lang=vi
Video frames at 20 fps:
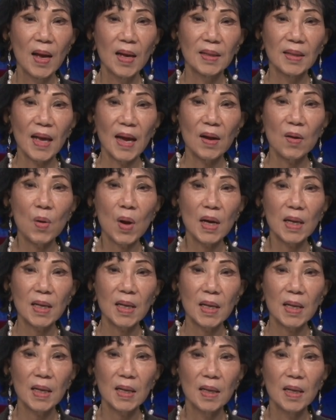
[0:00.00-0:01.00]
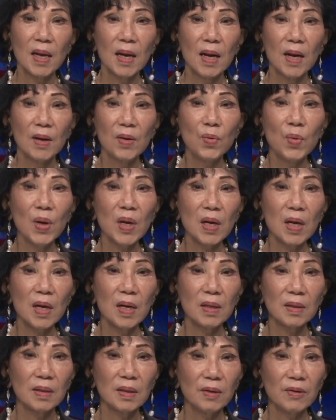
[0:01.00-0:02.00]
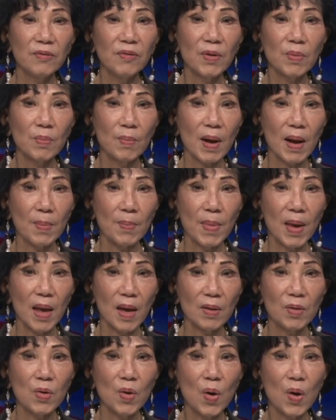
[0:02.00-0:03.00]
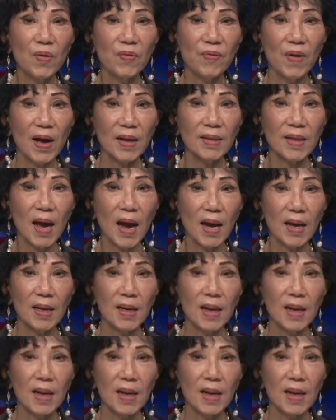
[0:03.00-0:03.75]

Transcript: Tại Hoa Kỳ, nguy cơ tử vong bà mẹ do phá thai